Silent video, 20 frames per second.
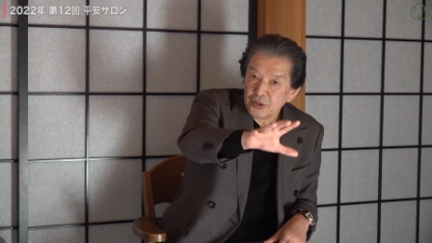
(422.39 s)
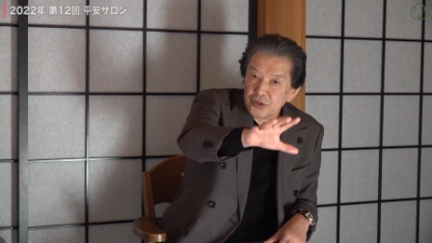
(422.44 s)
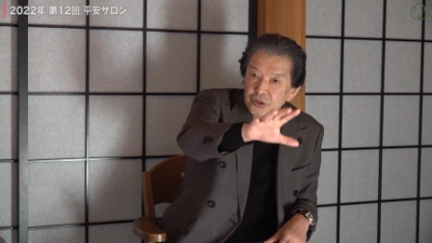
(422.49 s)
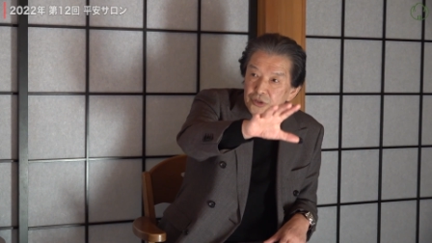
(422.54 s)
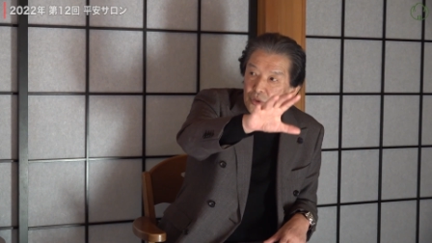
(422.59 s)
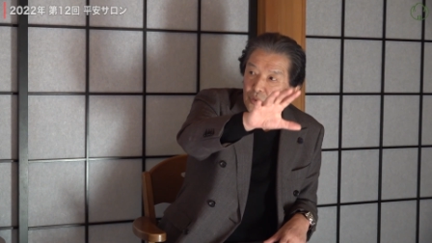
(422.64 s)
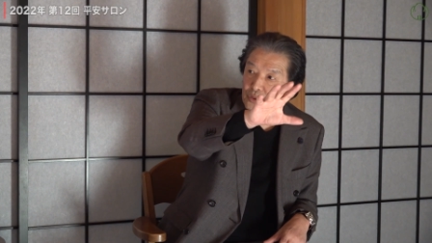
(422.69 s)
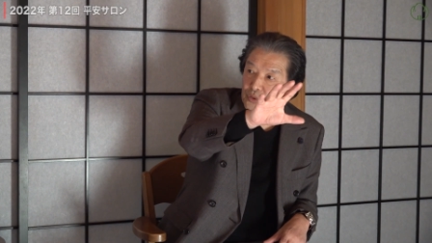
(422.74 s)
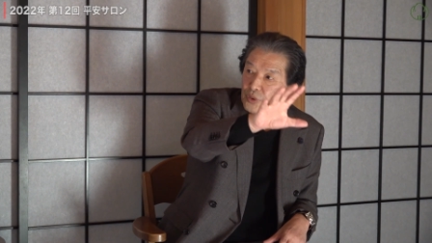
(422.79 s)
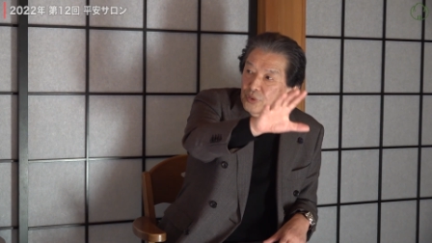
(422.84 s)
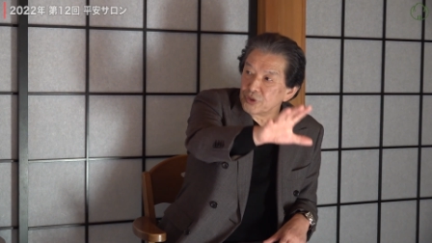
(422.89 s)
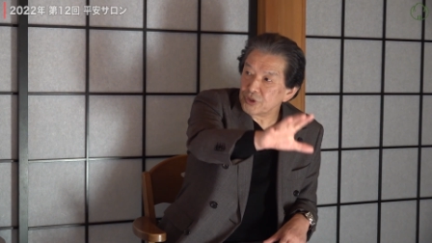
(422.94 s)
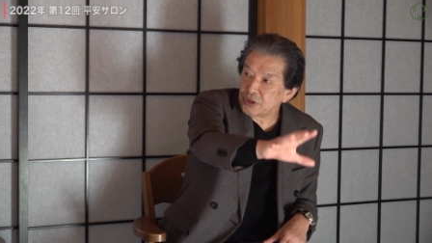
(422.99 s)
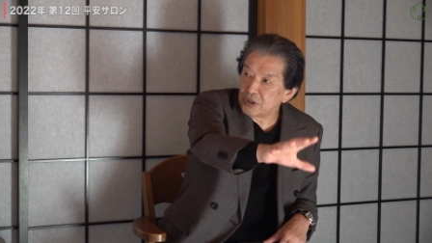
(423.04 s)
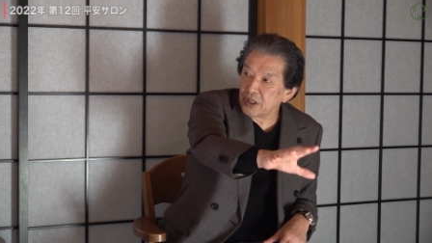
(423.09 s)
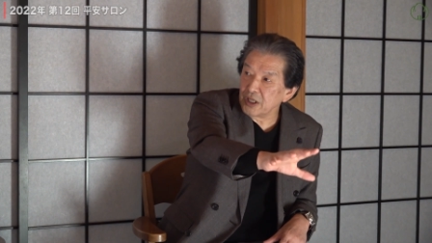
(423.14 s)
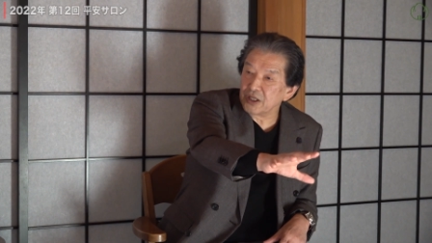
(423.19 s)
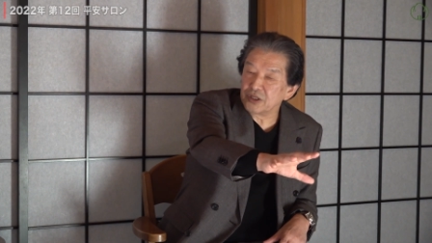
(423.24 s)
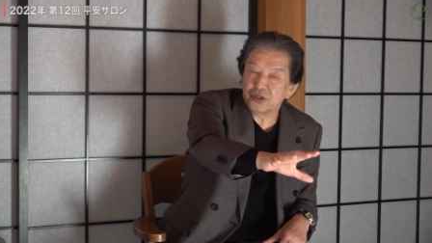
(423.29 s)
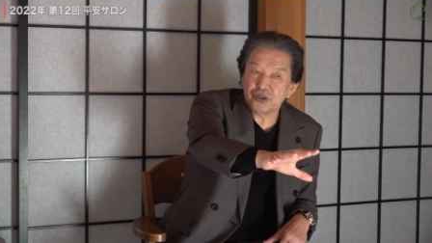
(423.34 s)
人と
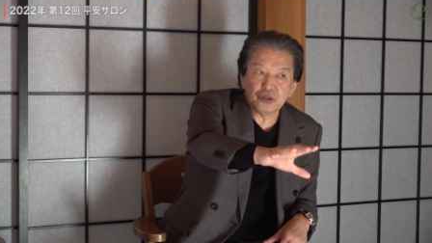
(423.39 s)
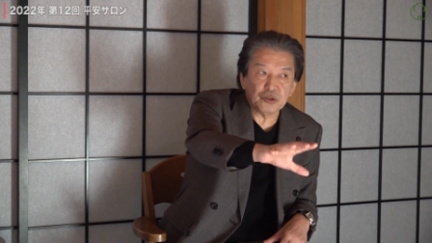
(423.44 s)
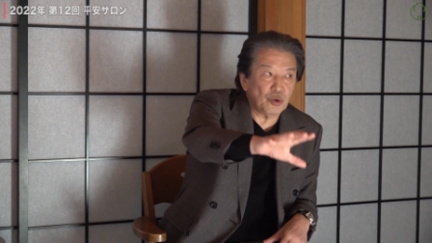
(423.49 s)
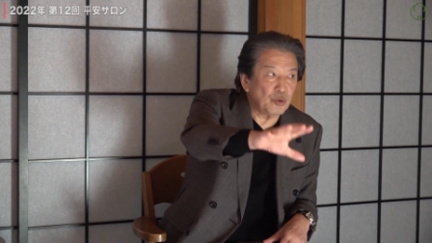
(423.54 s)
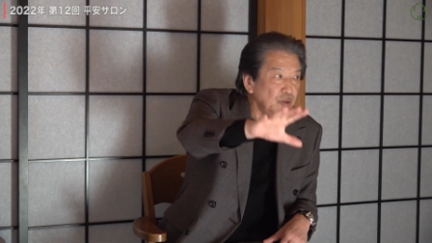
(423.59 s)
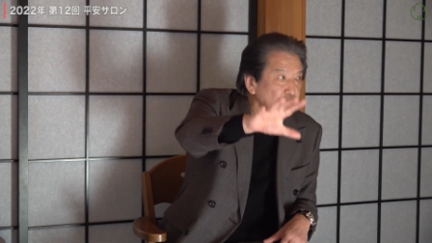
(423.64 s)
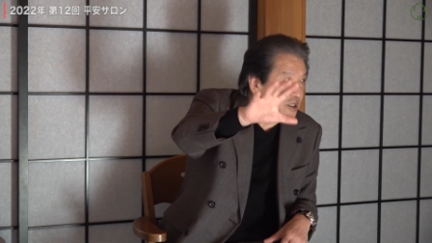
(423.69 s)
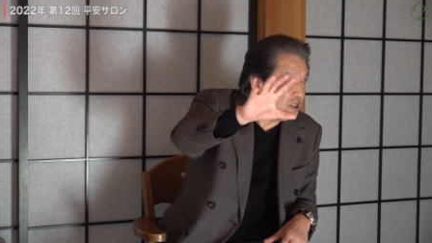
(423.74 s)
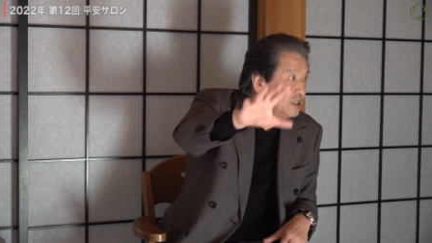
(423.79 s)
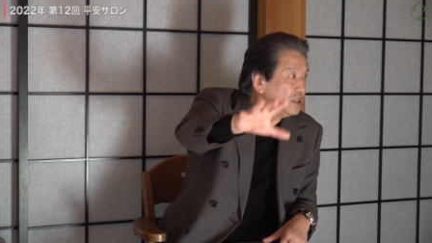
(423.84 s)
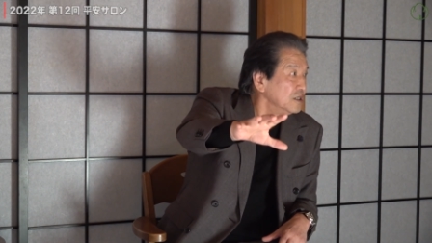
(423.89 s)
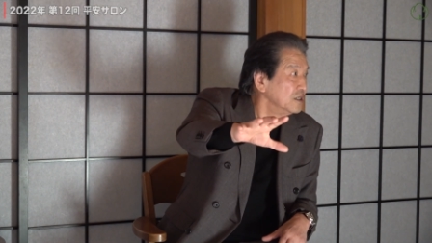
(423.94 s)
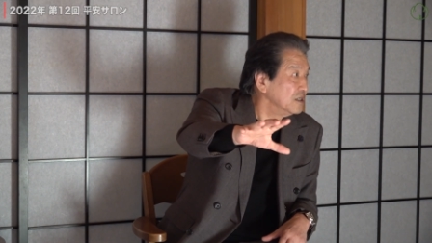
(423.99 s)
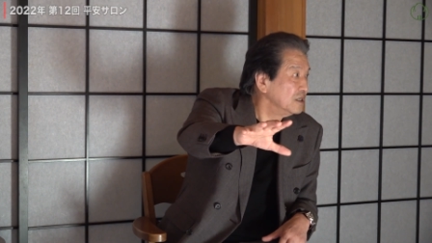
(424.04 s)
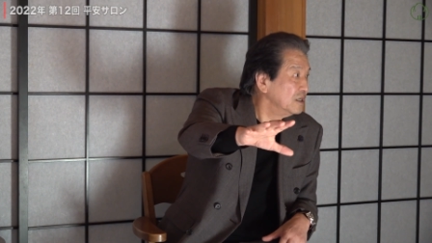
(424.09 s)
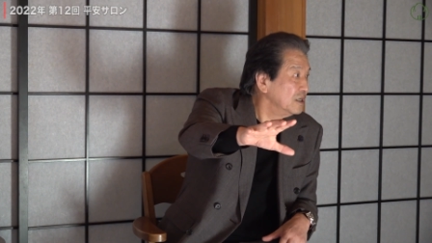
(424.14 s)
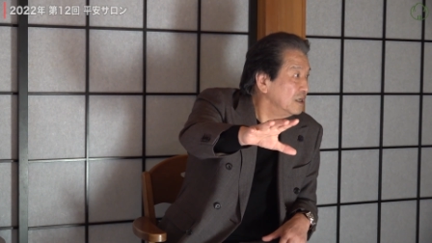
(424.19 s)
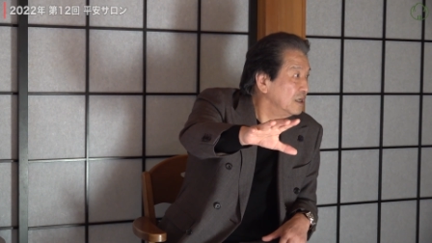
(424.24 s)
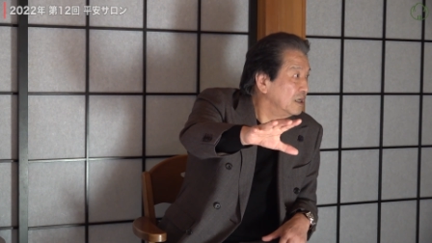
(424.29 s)
して人に